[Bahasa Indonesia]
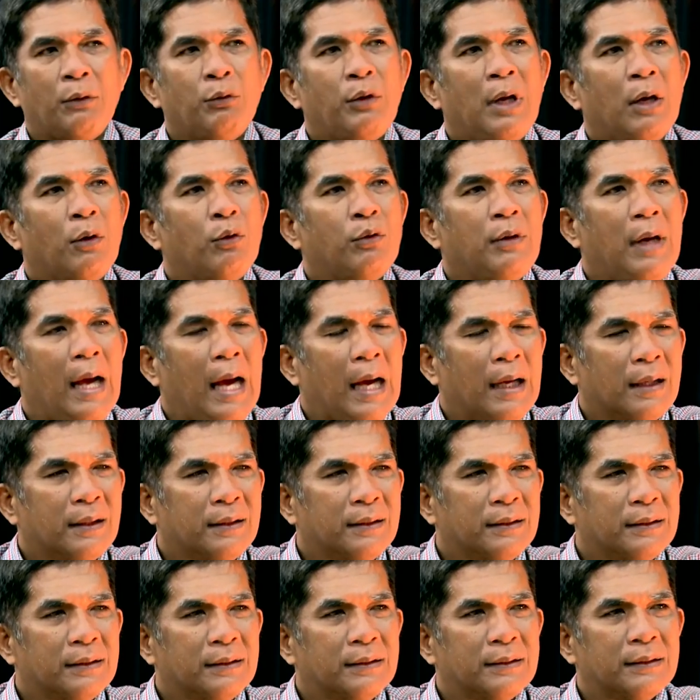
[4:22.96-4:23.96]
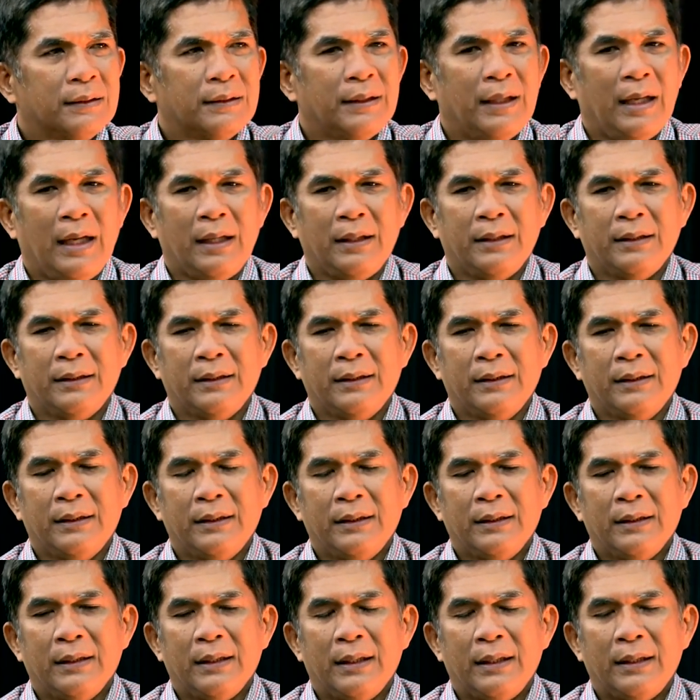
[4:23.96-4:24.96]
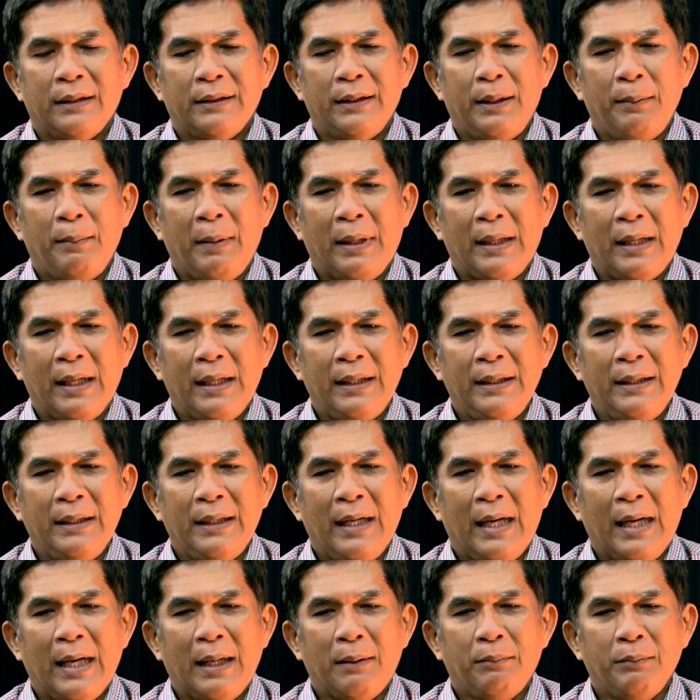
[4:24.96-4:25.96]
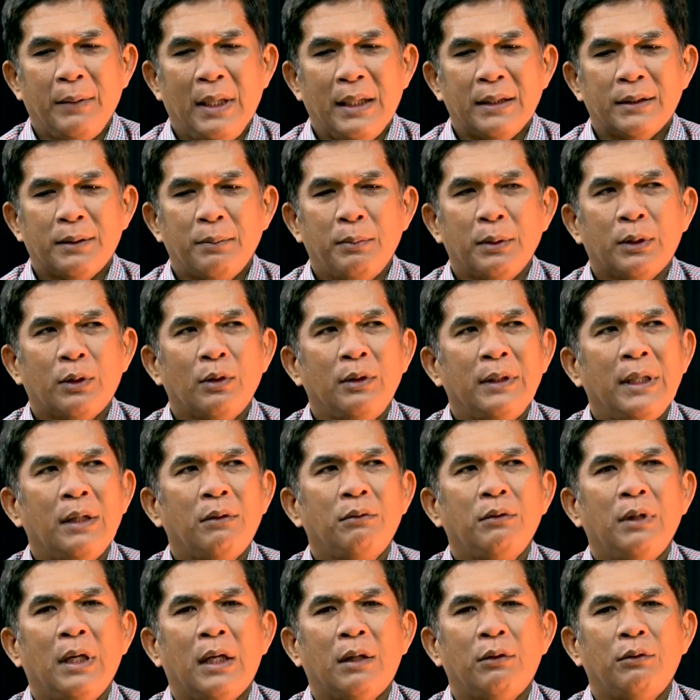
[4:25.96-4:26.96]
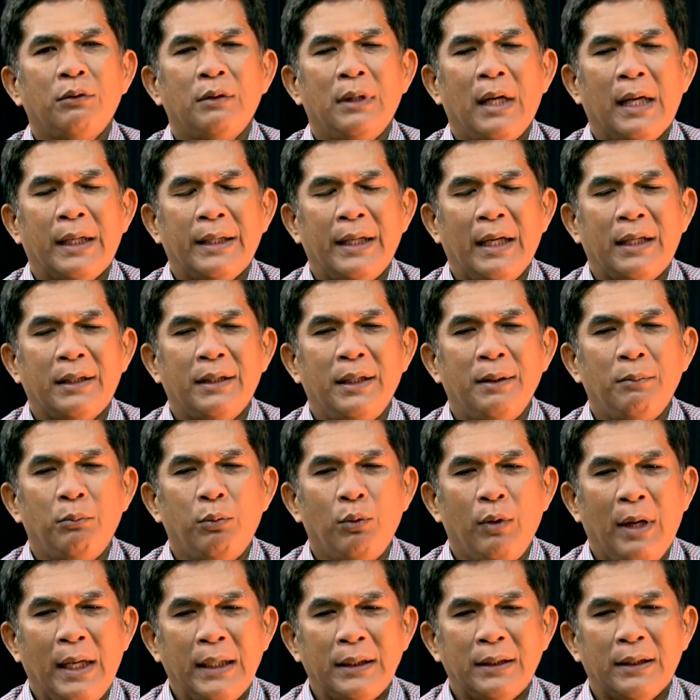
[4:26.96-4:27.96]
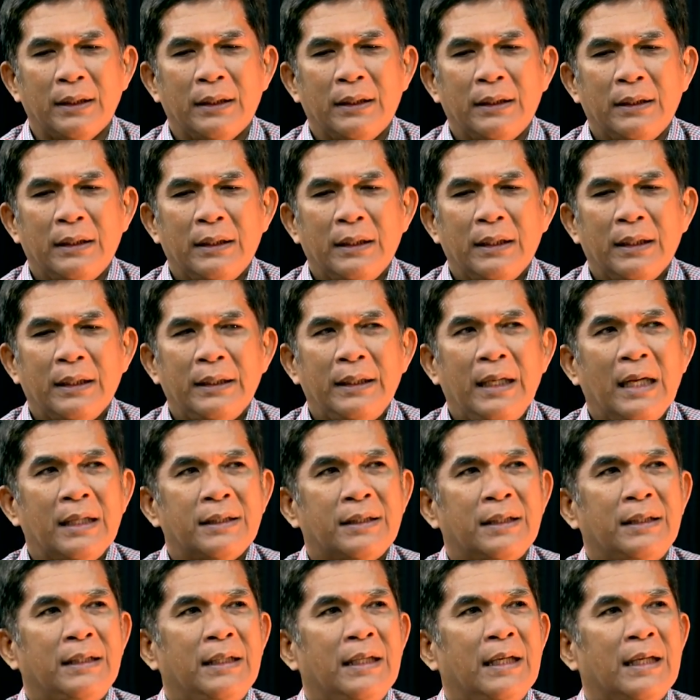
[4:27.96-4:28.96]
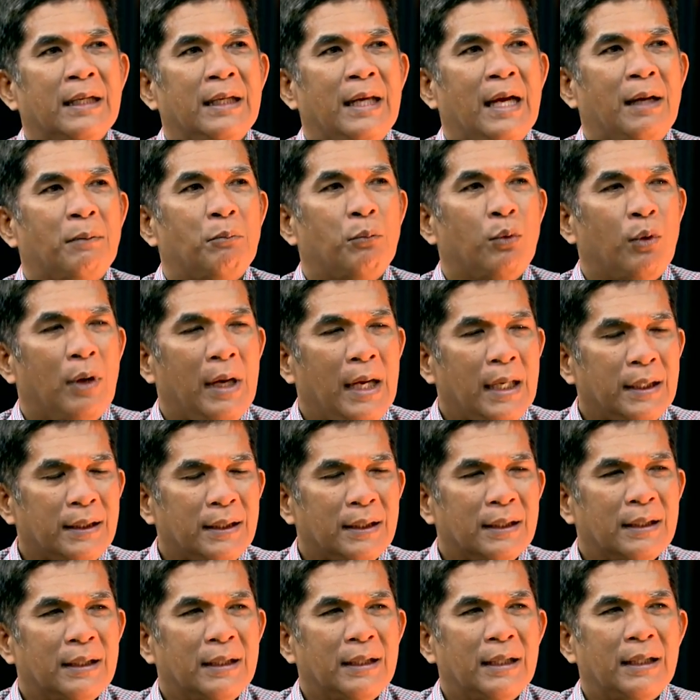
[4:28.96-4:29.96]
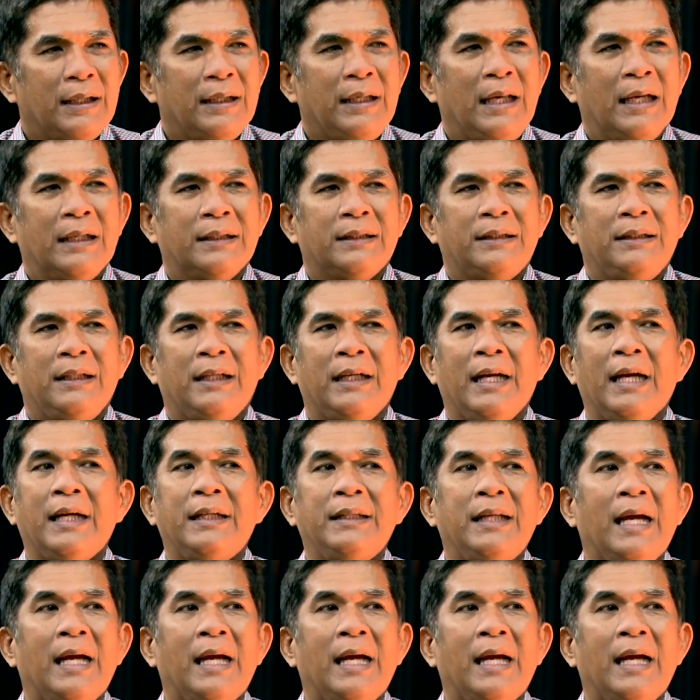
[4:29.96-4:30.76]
undang-undang, ya. Di mana di dalamnya sebetulnya undang-undang yang dibuat dia sendiri yang buat, dia sendiri yang